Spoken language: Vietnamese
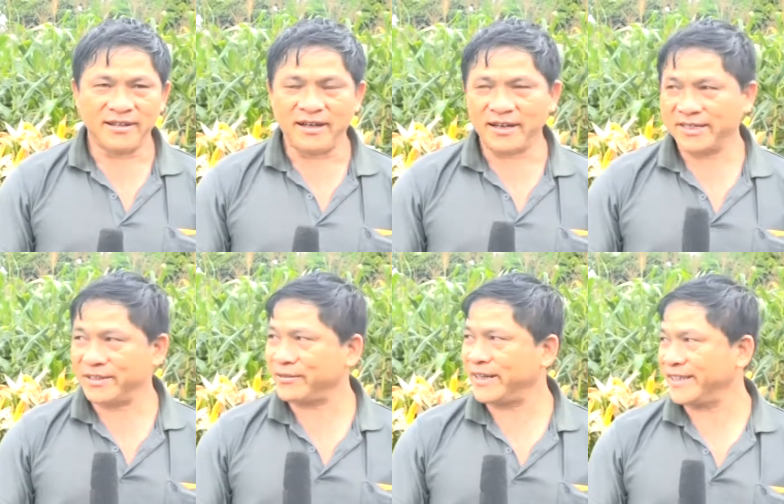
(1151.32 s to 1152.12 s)
Ở cái
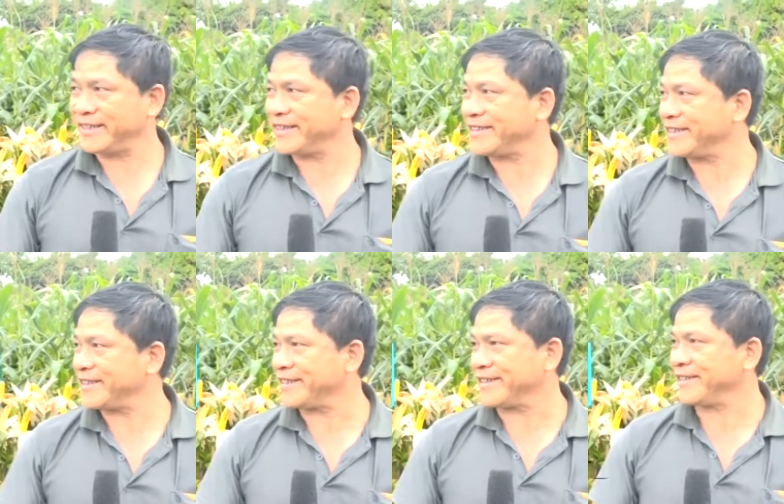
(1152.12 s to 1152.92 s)
giống này thì
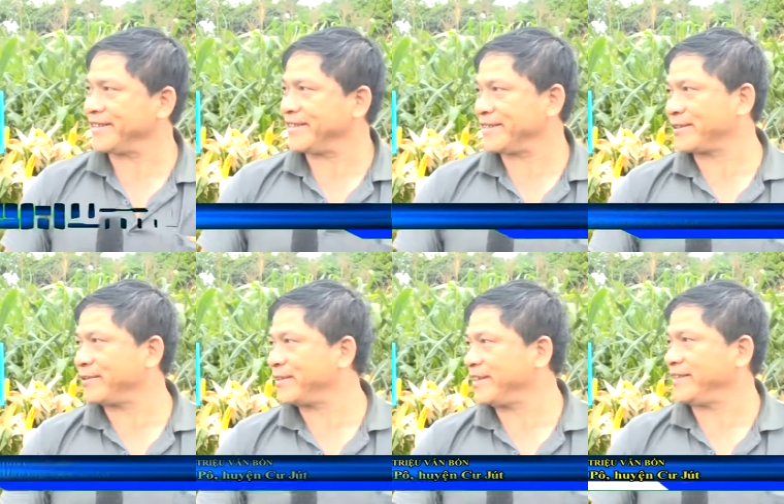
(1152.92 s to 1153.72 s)

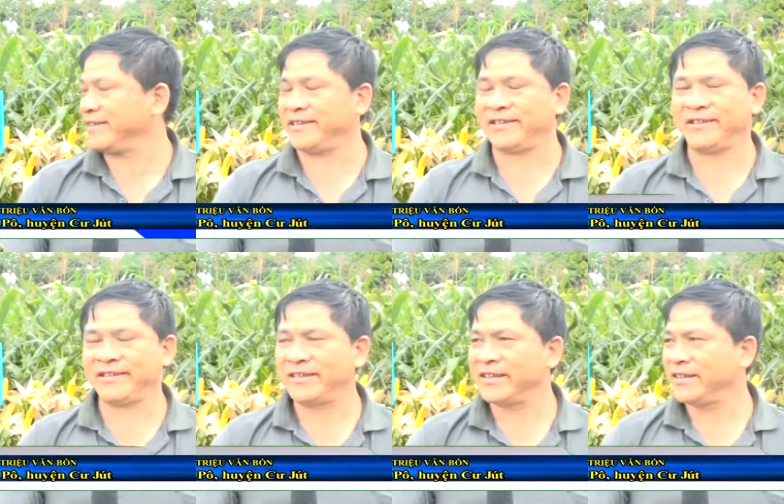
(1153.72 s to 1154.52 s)
tôi nhìn thì
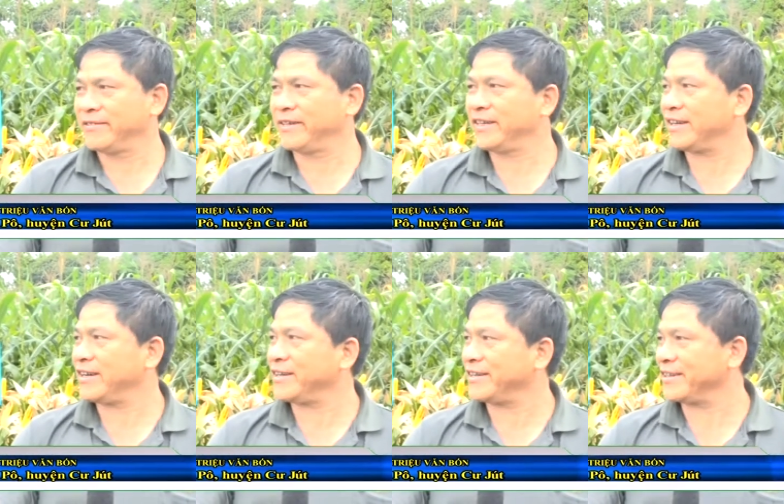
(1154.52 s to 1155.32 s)
vẫn
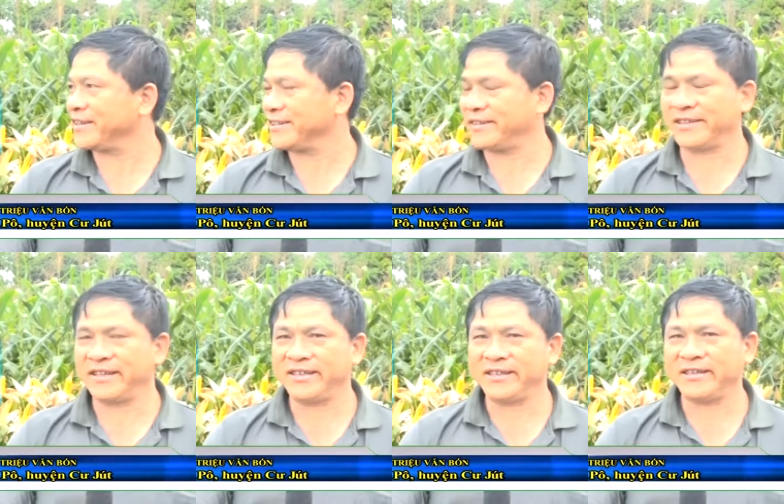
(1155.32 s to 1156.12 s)
à,
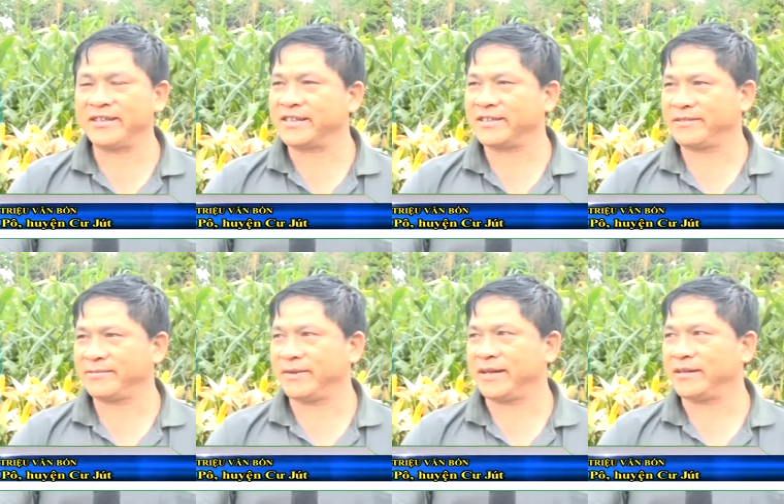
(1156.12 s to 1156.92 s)
thấy được
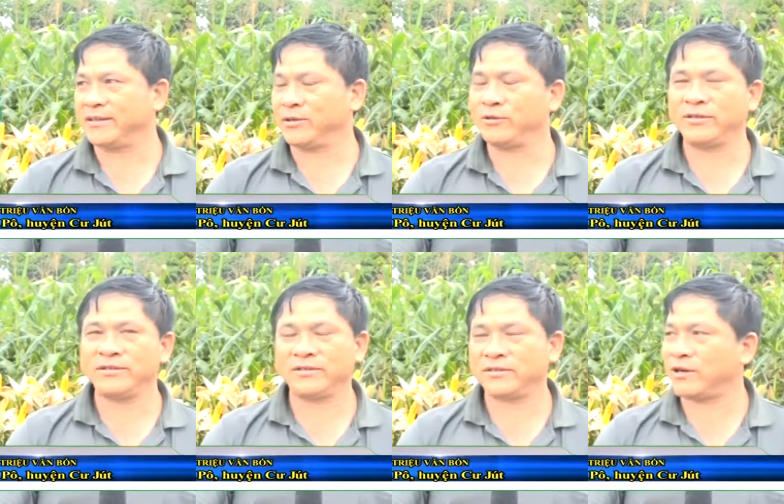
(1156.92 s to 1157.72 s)
mà
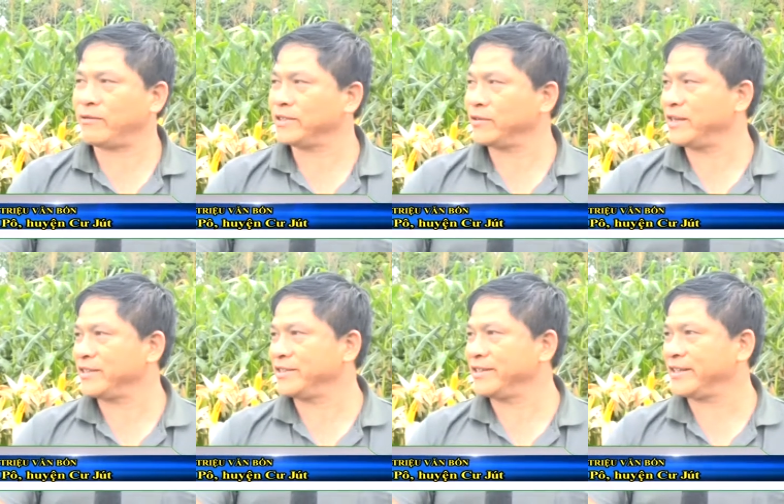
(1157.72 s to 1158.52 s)
giống so với giống ngày
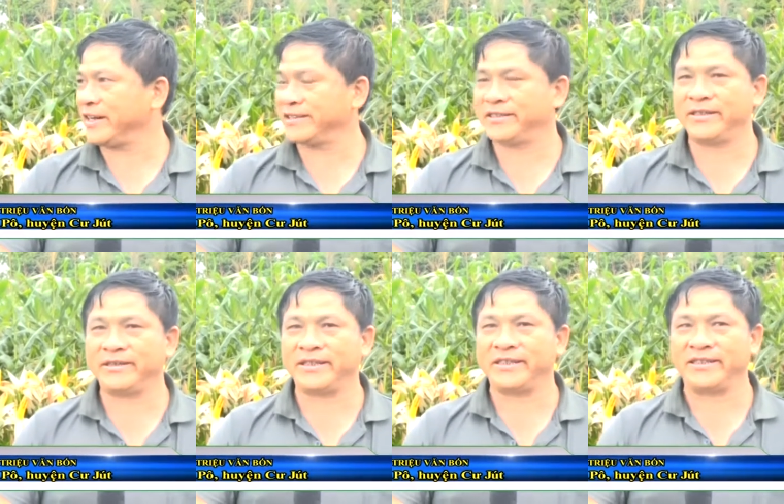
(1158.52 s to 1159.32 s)
xưa ngày
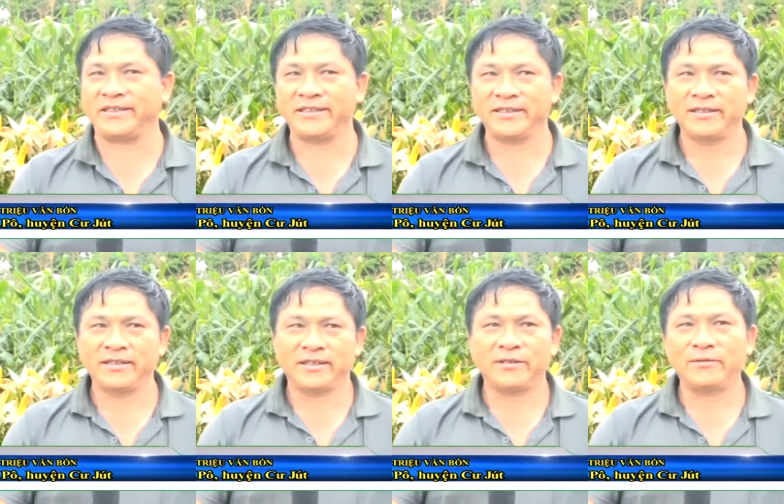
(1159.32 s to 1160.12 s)
xưa thì
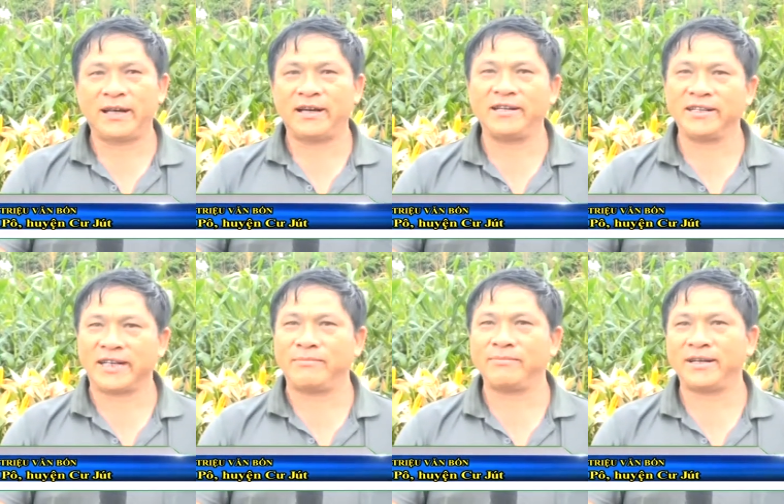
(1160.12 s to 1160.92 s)
cũng là hơi
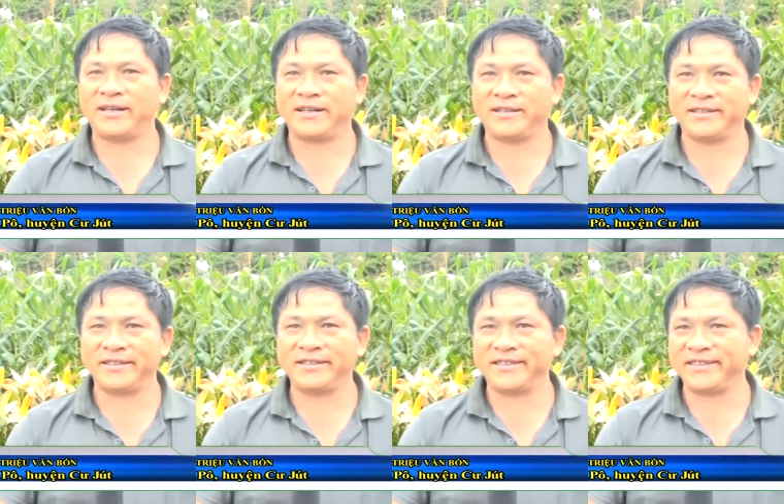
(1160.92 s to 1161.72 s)
kém à,
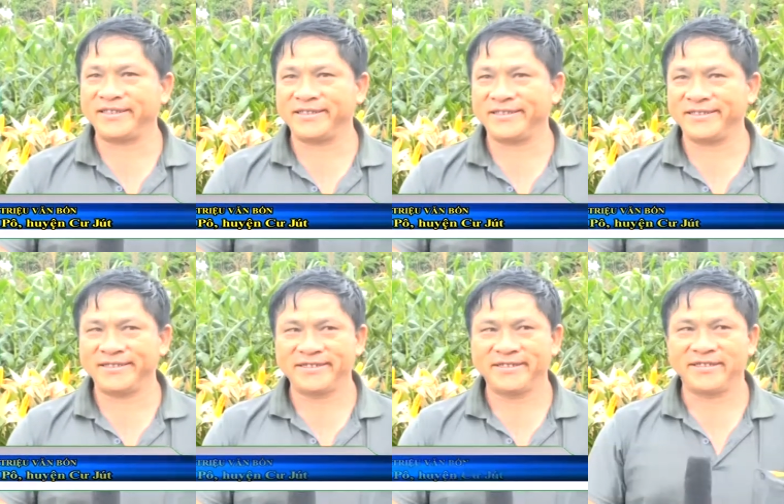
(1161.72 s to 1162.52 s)
chất lượng
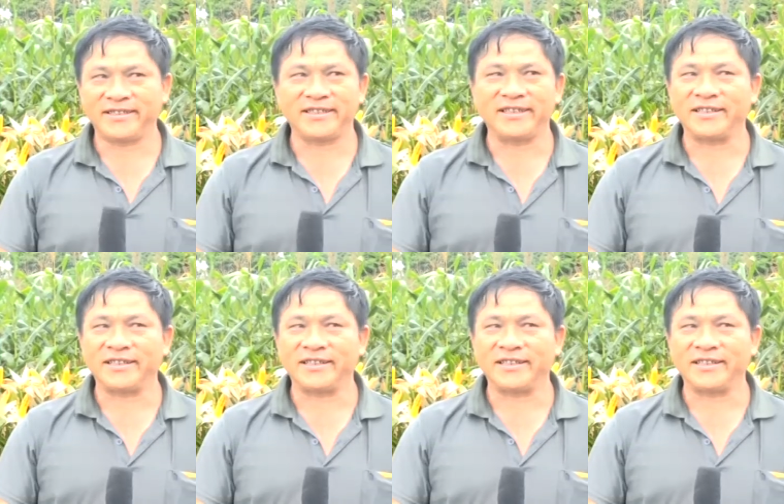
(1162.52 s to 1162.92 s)
à,